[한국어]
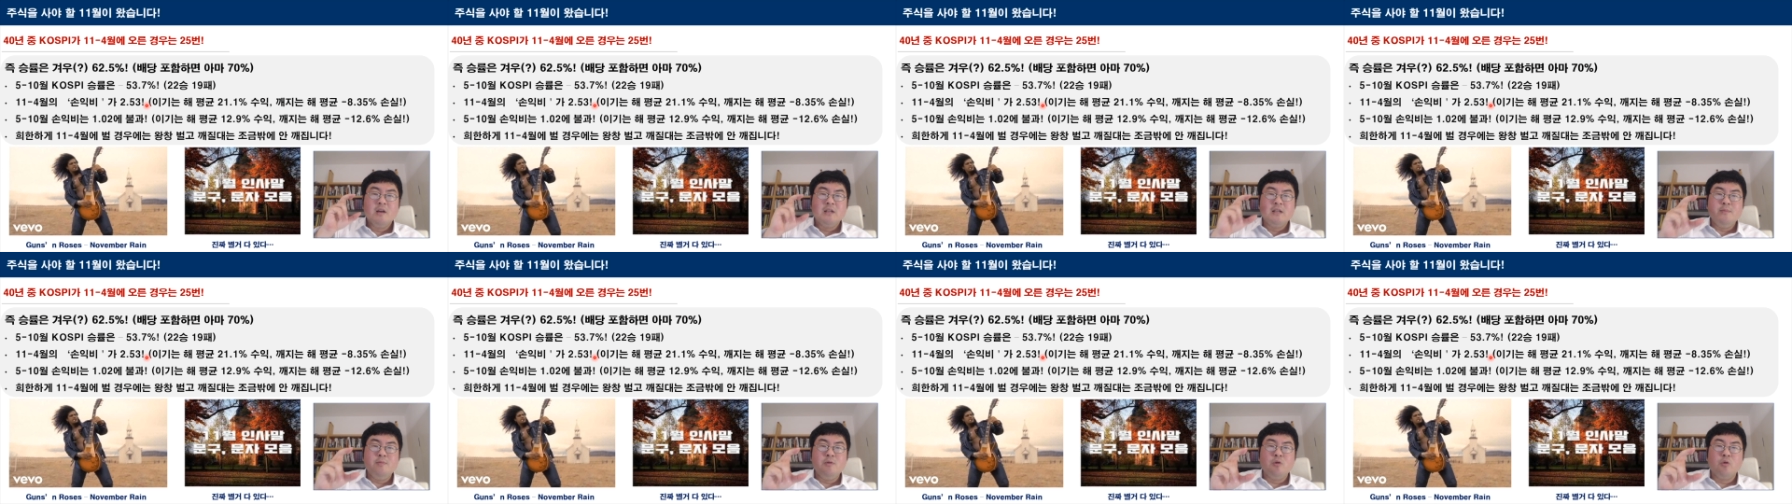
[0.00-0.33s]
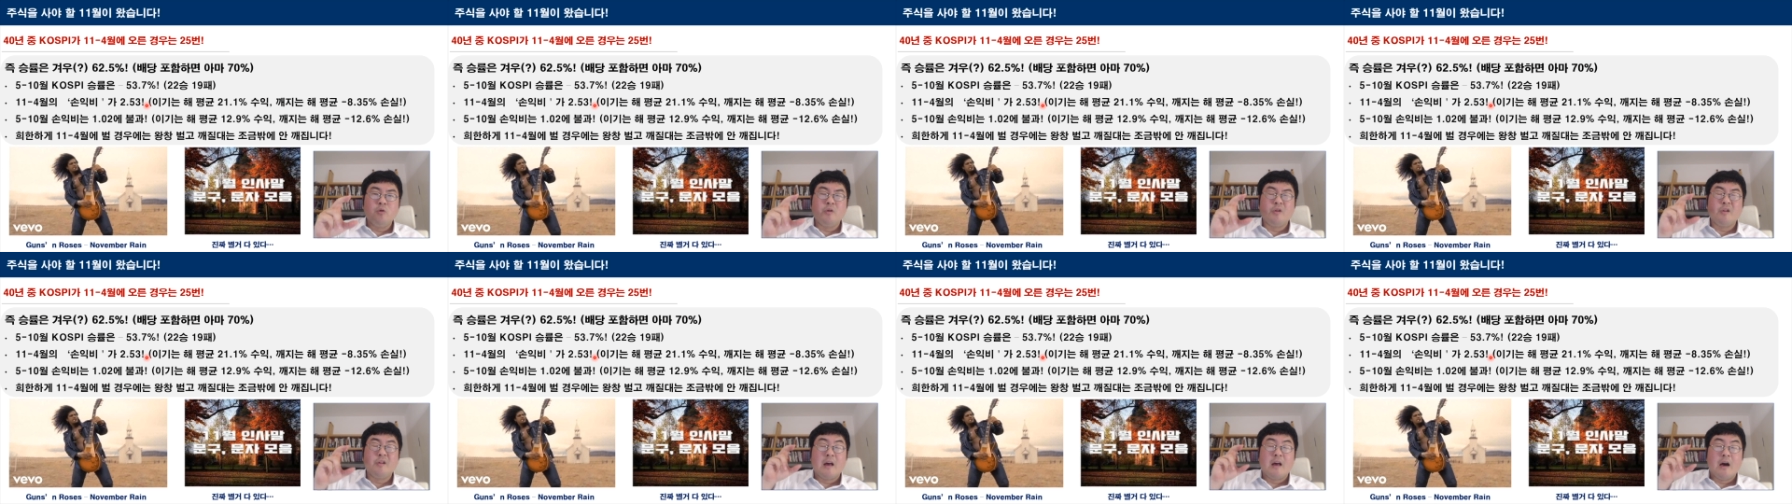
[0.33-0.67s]

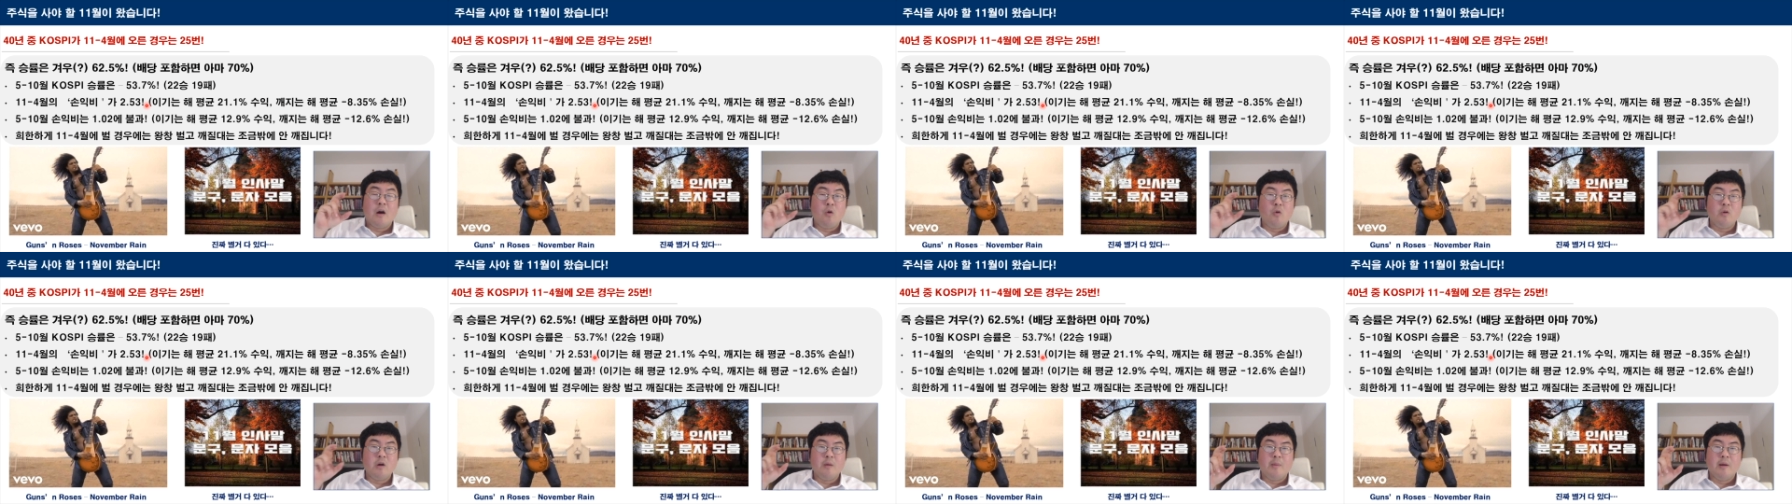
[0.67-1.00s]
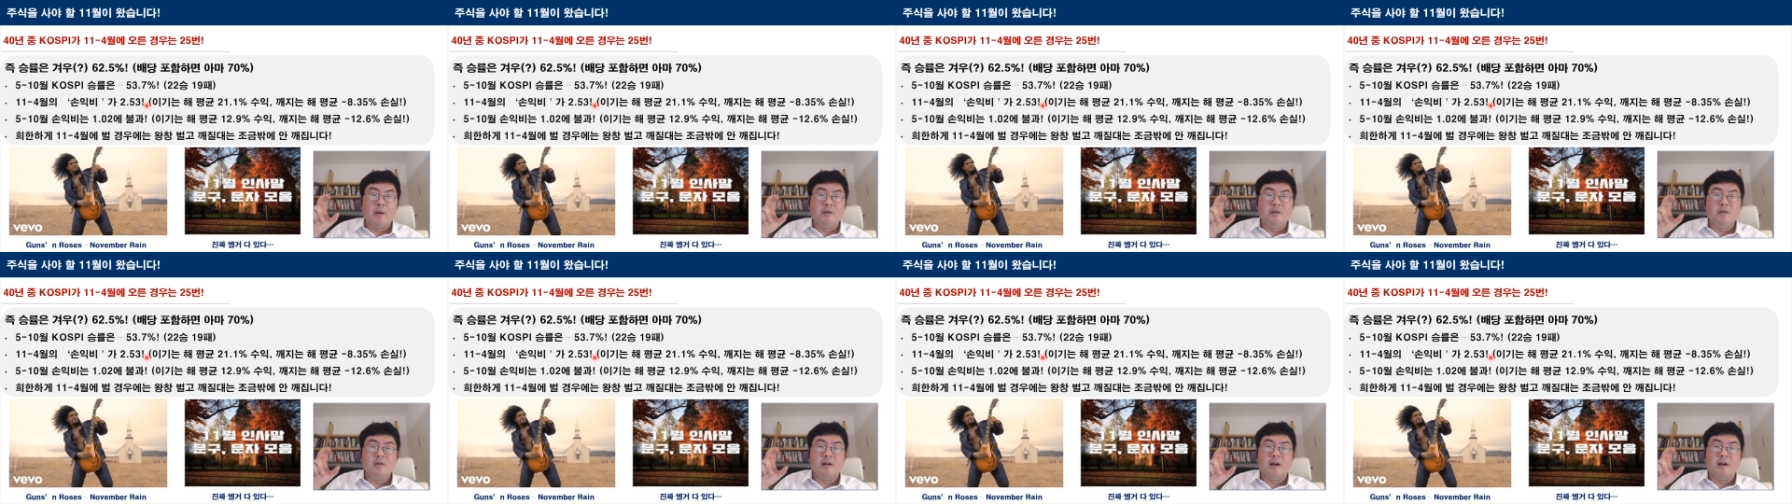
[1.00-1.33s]
11월에서 4월에
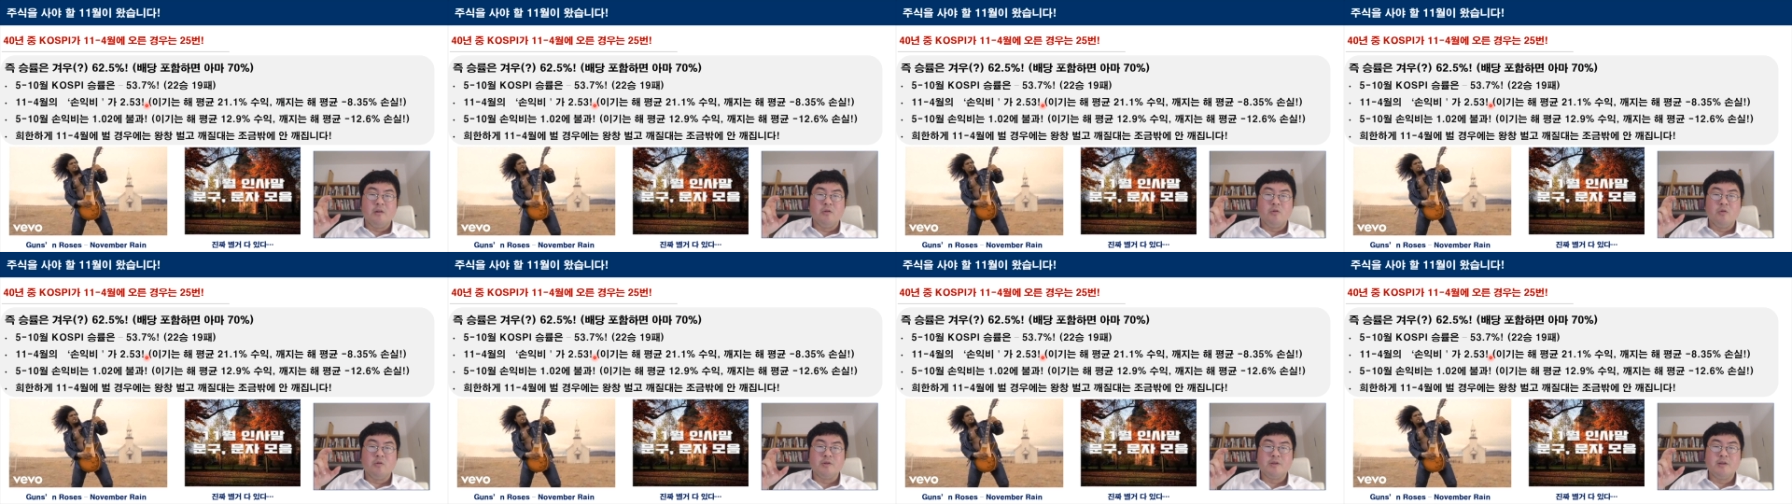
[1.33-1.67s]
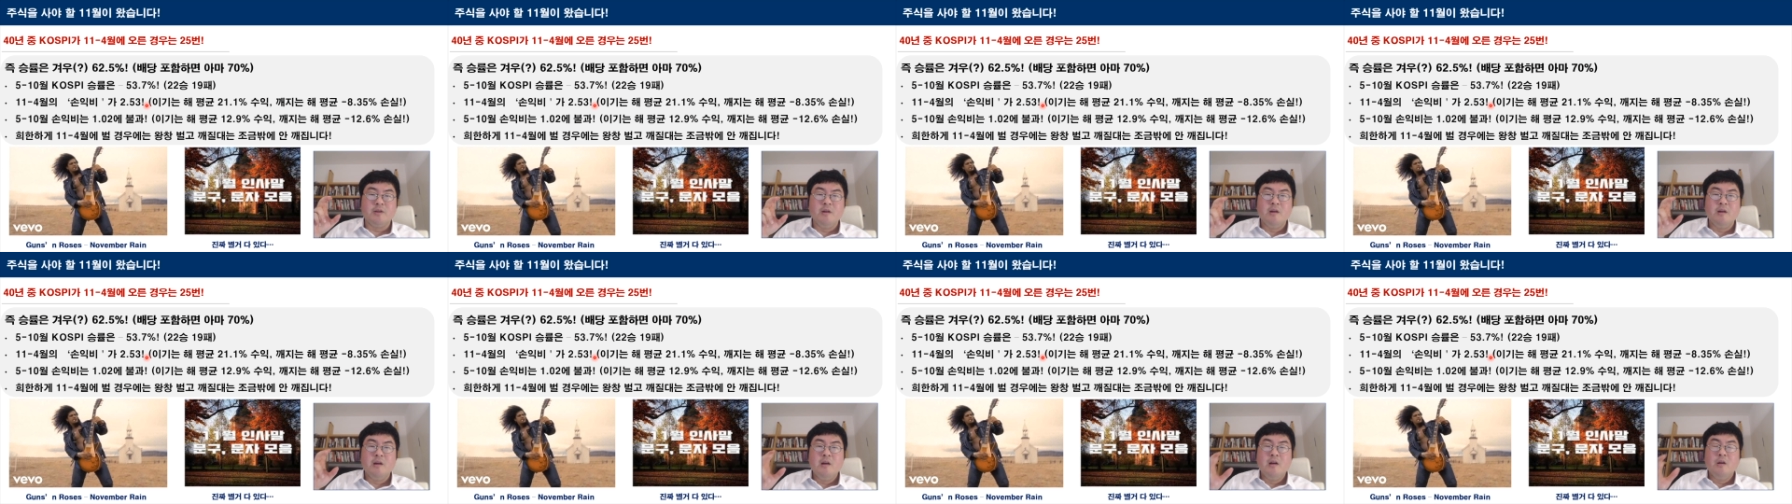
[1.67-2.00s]
베팅을 하는
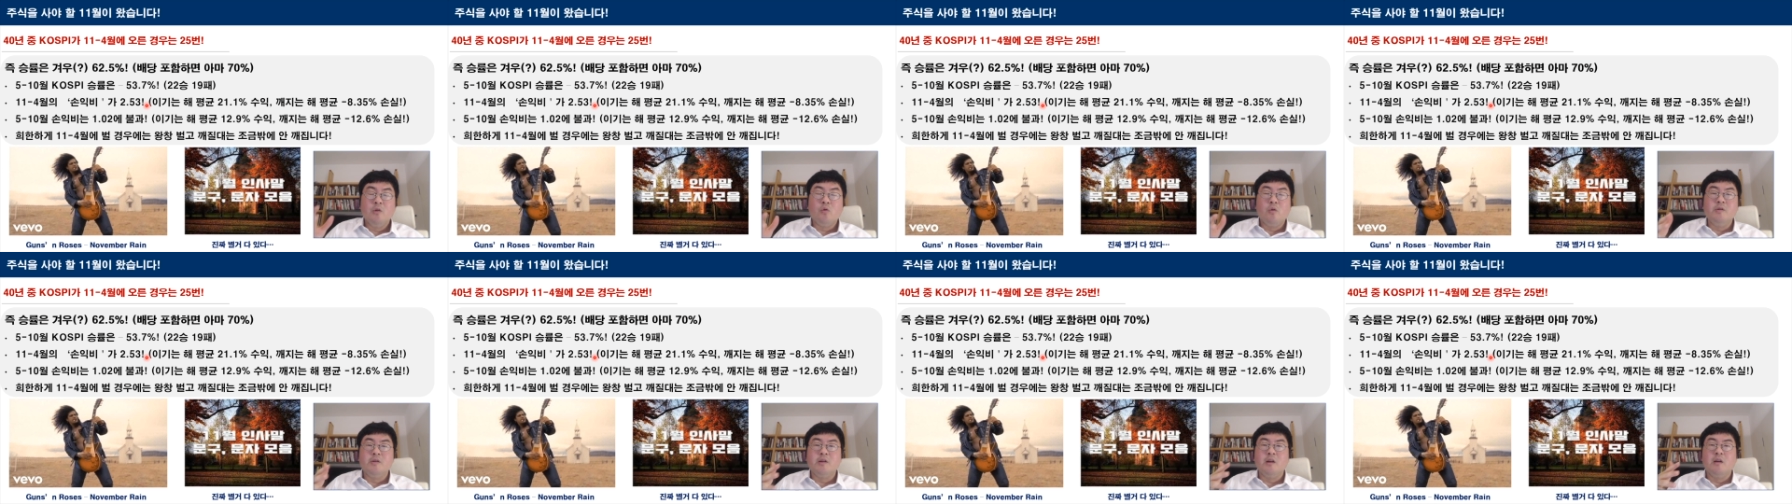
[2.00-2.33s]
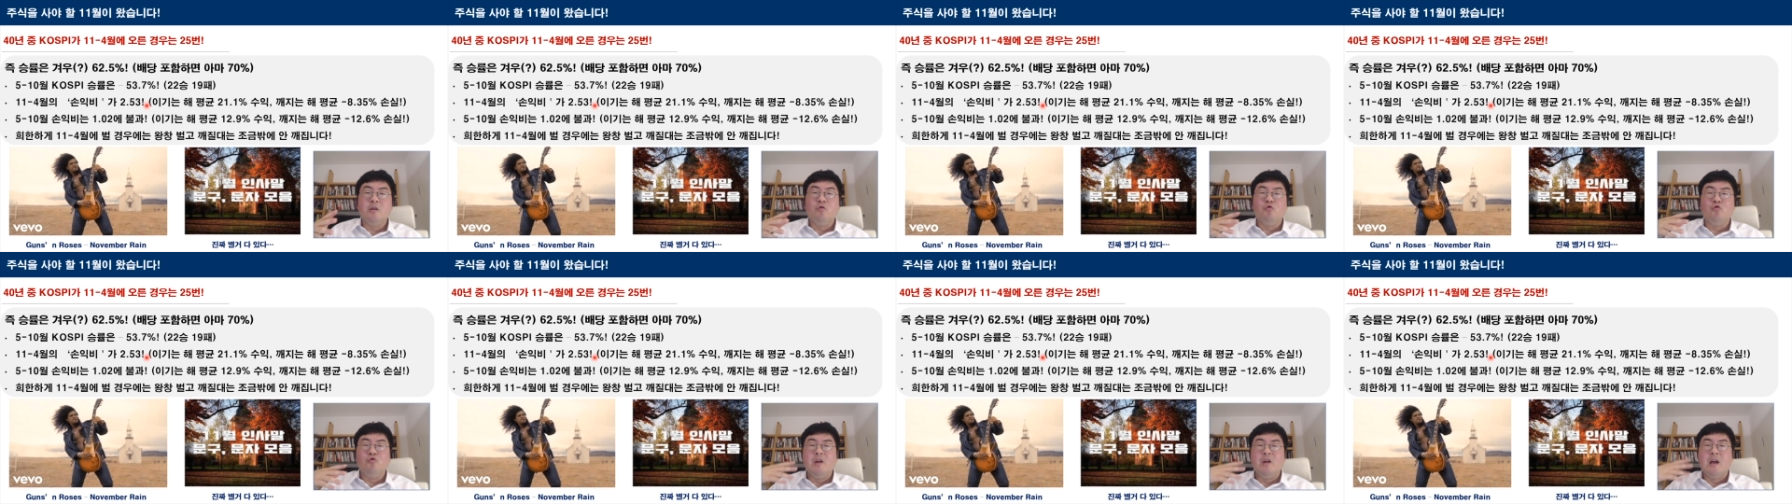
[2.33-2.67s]
것이 굉장히
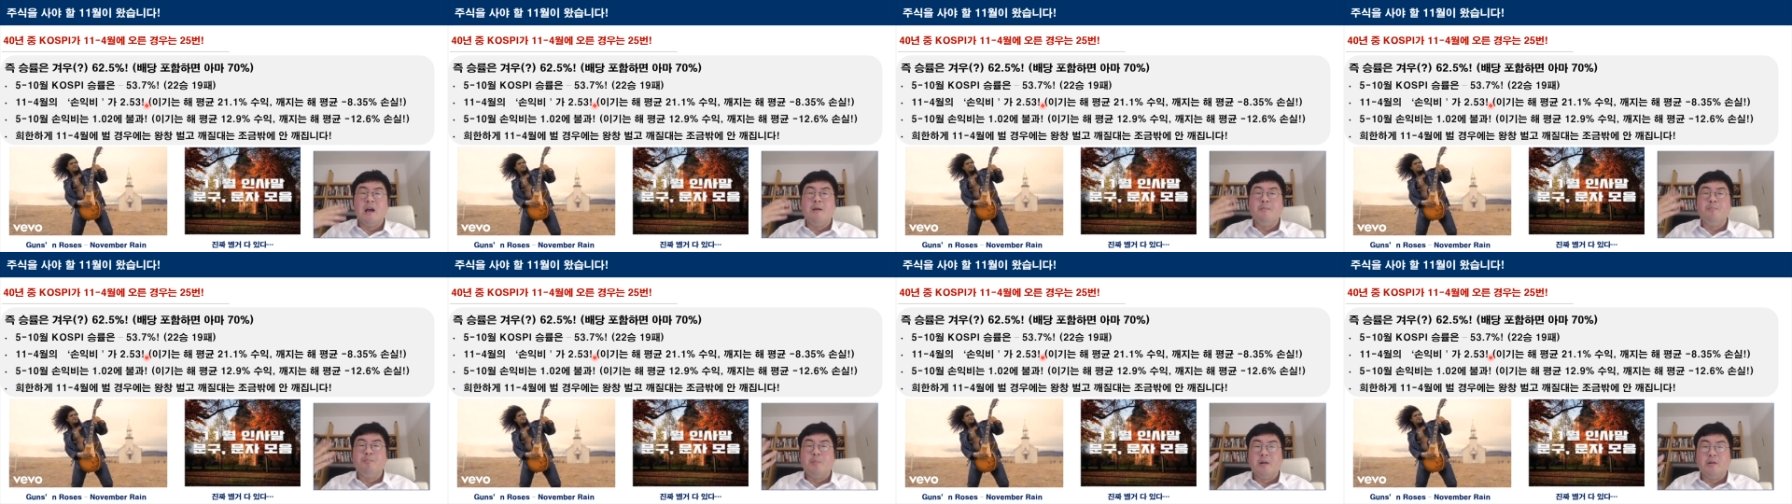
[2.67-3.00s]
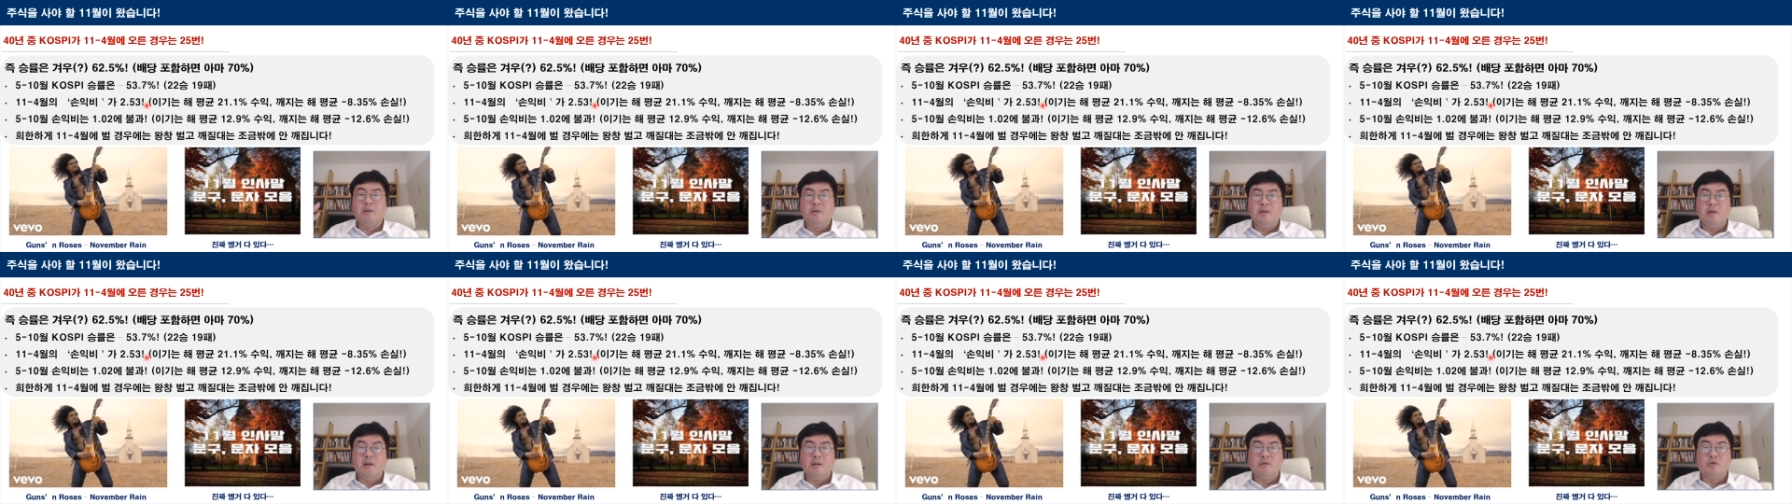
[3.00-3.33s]
유리한
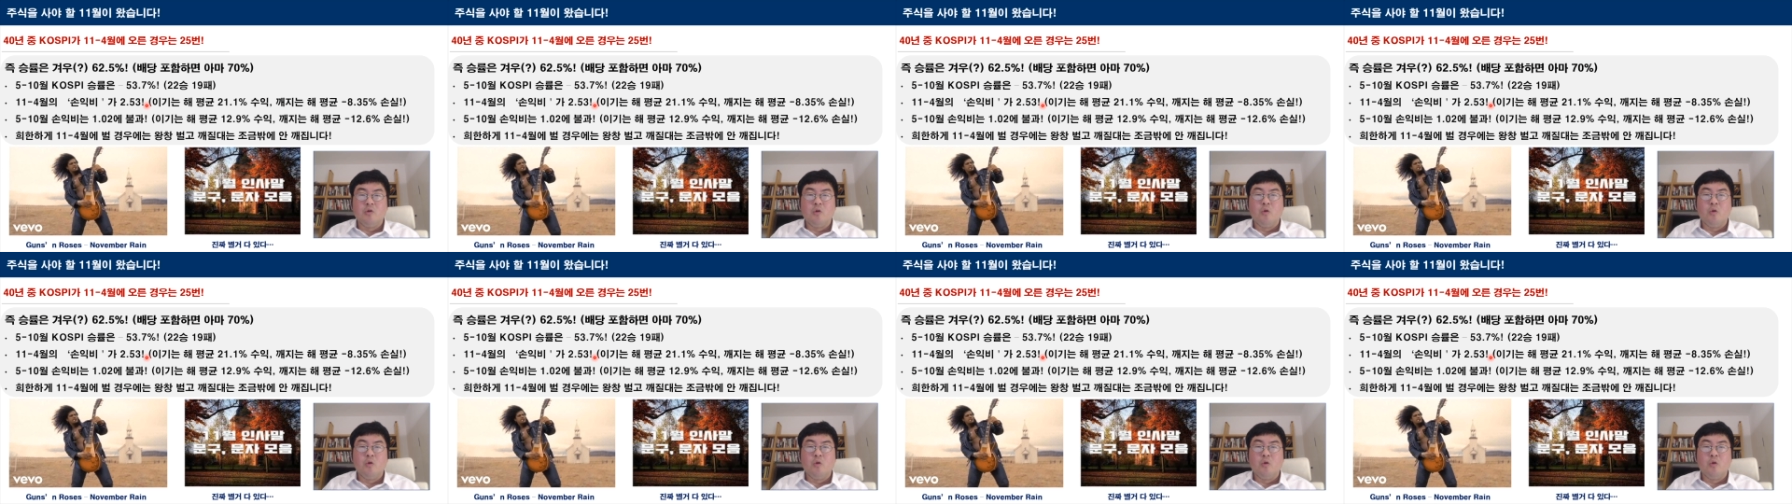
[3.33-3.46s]
베팅이죠.